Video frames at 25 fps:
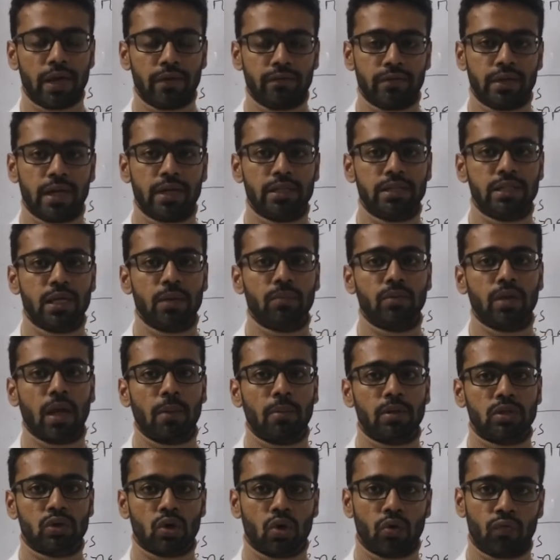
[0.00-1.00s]
লেফট অ্যাট্রিয়ামটা
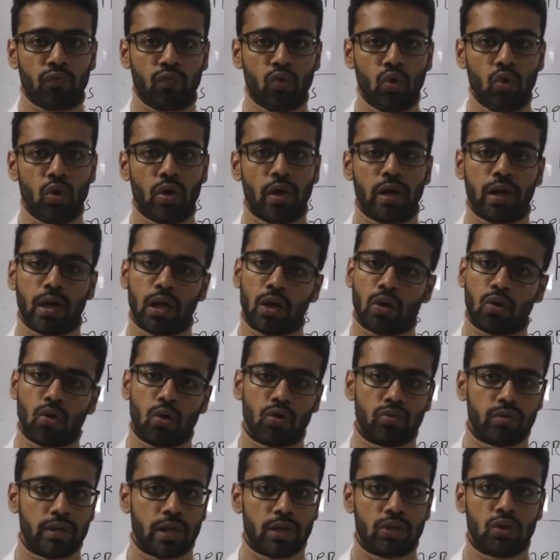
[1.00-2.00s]
আবার যখন ফুল হয়ে গেল
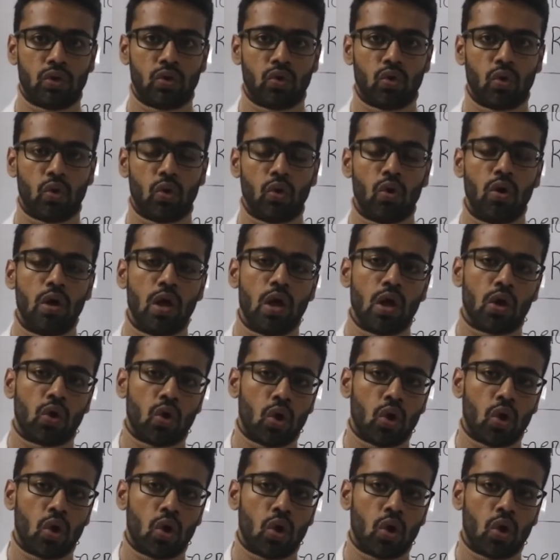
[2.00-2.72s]
কন্ট্রাকশন করলো